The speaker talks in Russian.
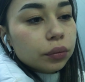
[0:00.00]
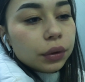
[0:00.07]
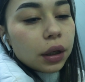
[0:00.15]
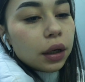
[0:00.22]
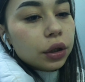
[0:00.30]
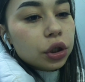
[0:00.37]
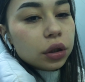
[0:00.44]

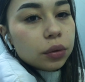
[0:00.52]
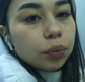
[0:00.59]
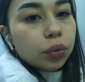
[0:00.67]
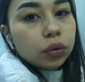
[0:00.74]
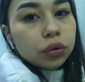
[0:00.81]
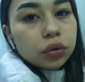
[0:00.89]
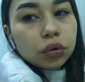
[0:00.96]
я сейчас
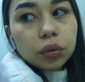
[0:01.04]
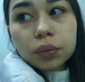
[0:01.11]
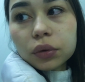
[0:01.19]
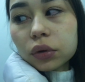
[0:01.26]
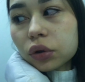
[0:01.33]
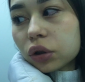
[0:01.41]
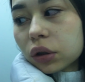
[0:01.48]
полностью
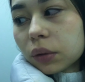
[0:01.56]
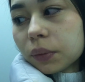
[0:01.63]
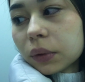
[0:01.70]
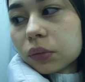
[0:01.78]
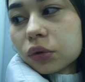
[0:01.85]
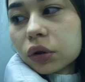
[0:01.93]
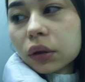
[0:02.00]
опустошена,
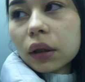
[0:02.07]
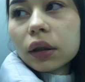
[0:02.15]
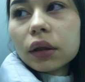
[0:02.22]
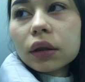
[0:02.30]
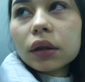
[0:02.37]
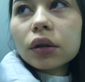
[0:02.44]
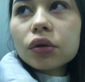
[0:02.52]
потому что я
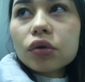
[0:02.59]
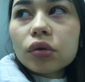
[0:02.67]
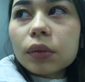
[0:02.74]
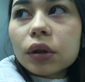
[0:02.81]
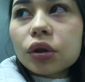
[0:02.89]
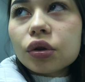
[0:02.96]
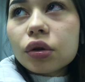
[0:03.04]
не знаю, что
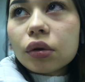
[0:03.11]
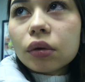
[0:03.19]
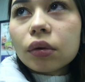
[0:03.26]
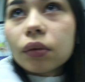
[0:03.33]
меня ждет.